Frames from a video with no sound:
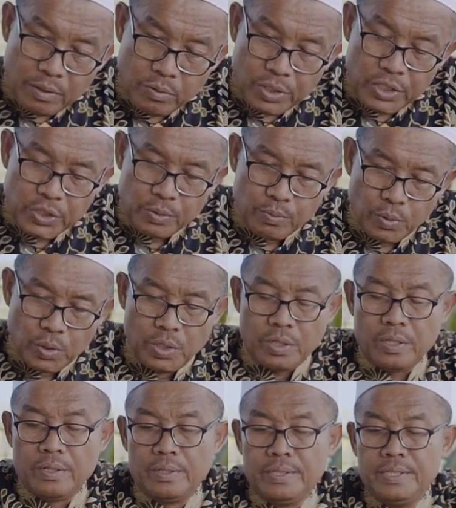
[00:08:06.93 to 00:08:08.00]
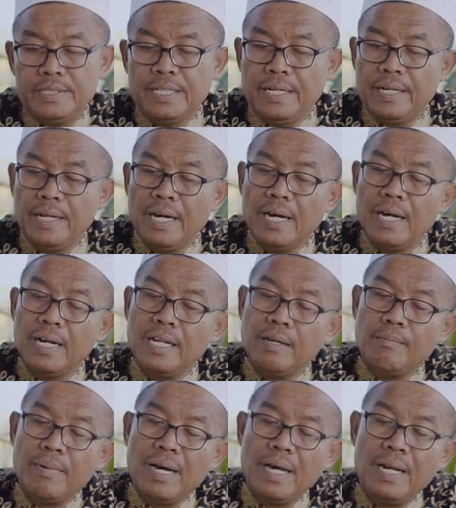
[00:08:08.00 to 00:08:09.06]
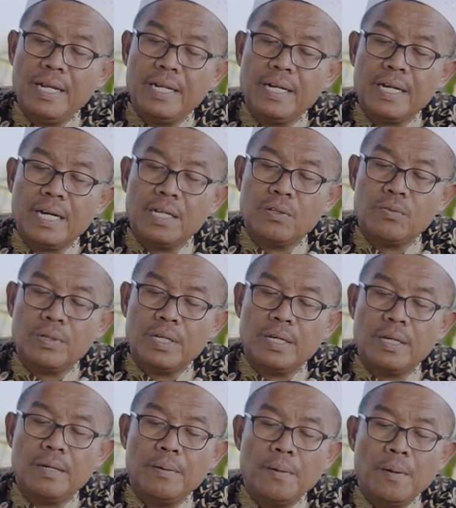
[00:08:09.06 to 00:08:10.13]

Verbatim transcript: iku ismun jeneng lima lin kadwe